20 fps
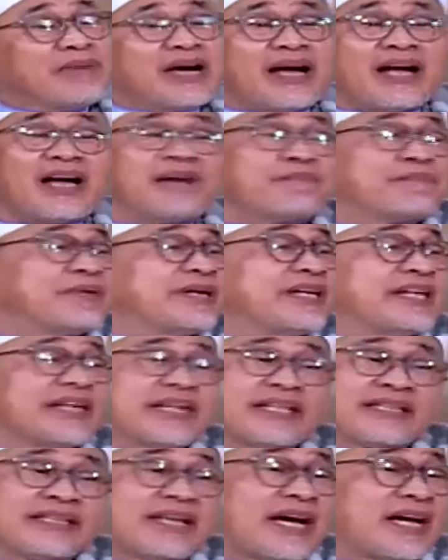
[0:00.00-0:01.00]
Maka
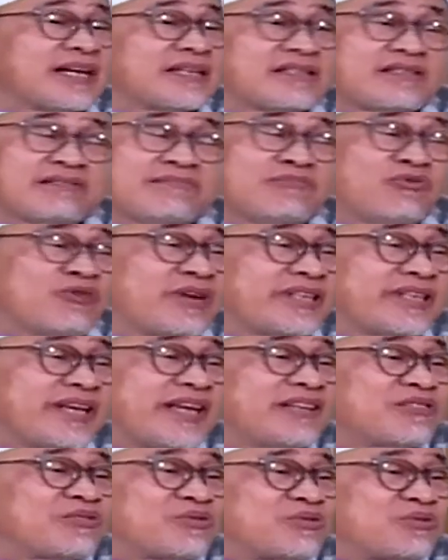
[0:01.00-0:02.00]
penderitaan
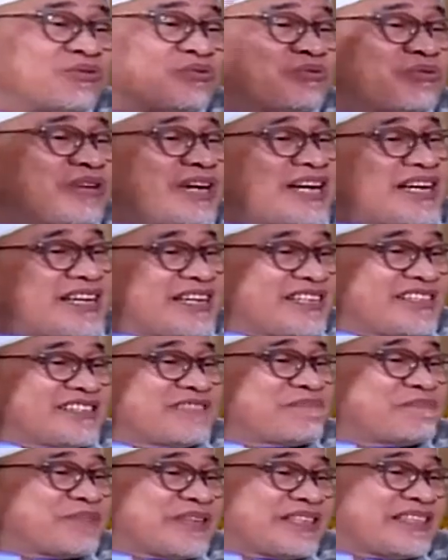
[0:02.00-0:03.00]
semuanya itu akan
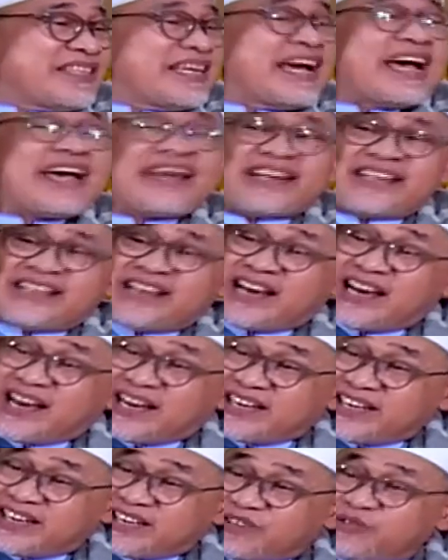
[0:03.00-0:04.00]
seperti air yang
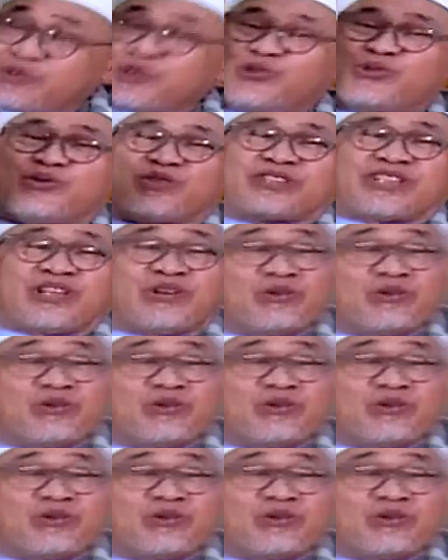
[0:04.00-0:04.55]
ada di ujung